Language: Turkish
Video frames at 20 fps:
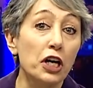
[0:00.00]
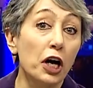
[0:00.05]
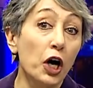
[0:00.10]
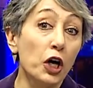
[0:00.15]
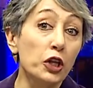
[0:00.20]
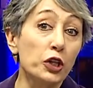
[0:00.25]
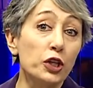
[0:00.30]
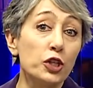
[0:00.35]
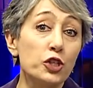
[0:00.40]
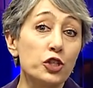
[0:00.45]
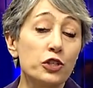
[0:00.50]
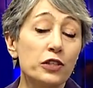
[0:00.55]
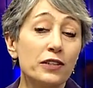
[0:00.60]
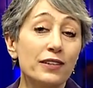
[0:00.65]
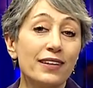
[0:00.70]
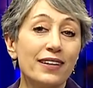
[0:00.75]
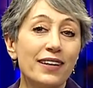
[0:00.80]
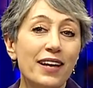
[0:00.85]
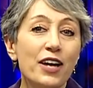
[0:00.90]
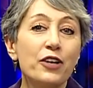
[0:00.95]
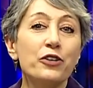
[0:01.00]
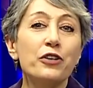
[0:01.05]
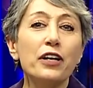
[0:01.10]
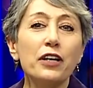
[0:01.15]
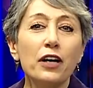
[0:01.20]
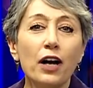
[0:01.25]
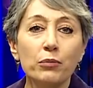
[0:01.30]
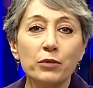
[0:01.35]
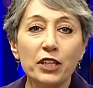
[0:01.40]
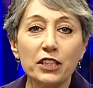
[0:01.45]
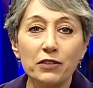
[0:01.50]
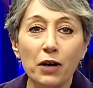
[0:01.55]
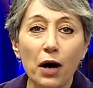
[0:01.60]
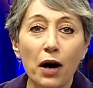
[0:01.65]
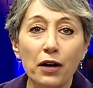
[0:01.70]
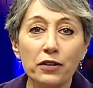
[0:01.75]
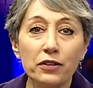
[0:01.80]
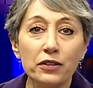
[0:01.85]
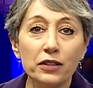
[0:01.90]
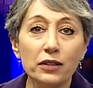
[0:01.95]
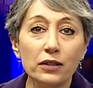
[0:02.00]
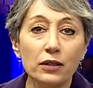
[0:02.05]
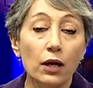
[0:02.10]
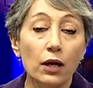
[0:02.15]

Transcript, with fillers: atış. Rekabet ayrı,